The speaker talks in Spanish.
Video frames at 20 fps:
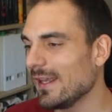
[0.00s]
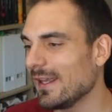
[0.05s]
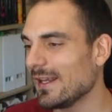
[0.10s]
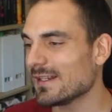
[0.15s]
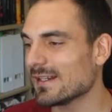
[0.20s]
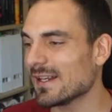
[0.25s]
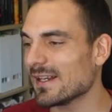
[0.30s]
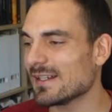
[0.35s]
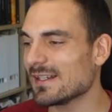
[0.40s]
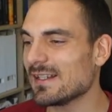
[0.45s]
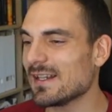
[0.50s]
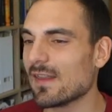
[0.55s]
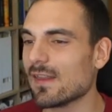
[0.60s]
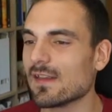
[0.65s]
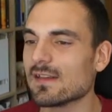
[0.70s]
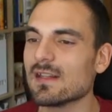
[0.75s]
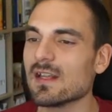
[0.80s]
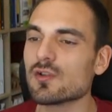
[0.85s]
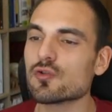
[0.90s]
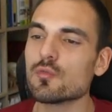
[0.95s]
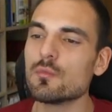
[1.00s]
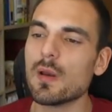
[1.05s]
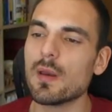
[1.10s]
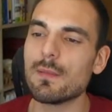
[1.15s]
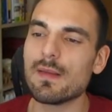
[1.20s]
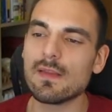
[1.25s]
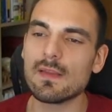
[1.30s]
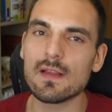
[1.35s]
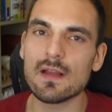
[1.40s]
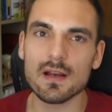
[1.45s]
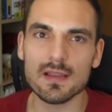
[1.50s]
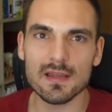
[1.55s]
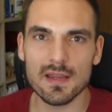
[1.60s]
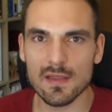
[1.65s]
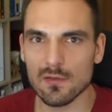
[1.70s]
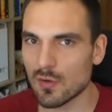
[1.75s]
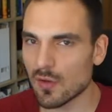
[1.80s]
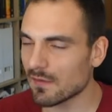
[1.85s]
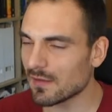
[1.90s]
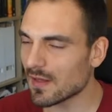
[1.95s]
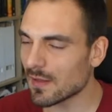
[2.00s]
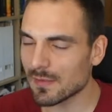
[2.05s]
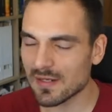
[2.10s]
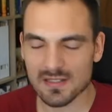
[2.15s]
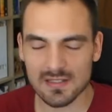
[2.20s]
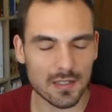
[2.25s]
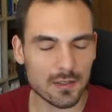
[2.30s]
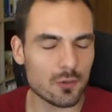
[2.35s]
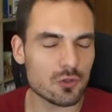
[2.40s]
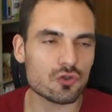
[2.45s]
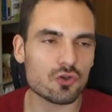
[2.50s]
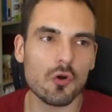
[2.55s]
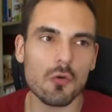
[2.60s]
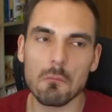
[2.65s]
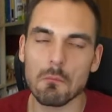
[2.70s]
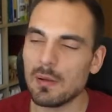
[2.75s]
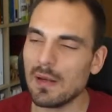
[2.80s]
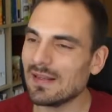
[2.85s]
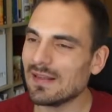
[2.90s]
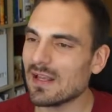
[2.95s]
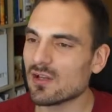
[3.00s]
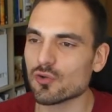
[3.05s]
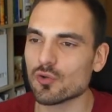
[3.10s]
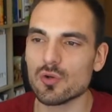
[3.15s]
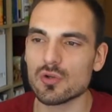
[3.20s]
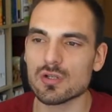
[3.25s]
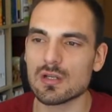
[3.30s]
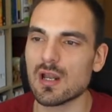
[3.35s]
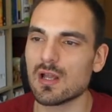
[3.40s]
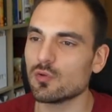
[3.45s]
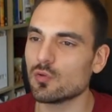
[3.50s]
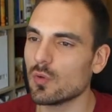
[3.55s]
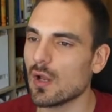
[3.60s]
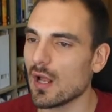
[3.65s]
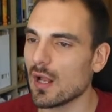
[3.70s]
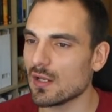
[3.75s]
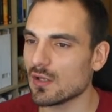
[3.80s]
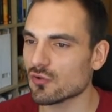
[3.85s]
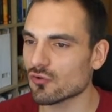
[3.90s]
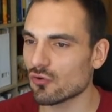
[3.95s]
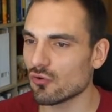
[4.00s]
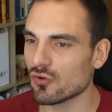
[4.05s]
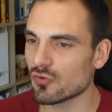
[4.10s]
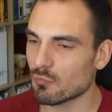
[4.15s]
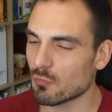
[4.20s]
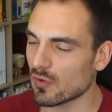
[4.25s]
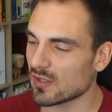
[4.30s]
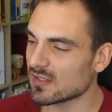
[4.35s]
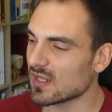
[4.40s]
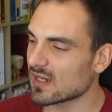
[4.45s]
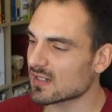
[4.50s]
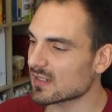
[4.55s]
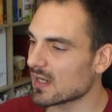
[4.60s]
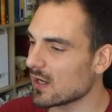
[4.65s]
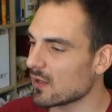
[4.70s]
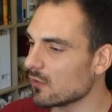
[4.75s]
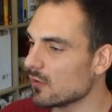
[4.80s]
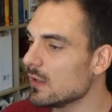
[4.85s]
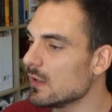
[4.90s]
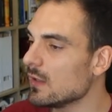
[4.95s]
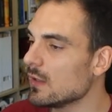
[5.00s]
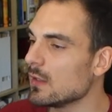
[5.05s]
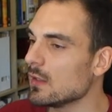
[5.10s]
es que si necesitas suplementarte de una vitamina es que no es completa, eso no es natural, eso no es, puede ser sano.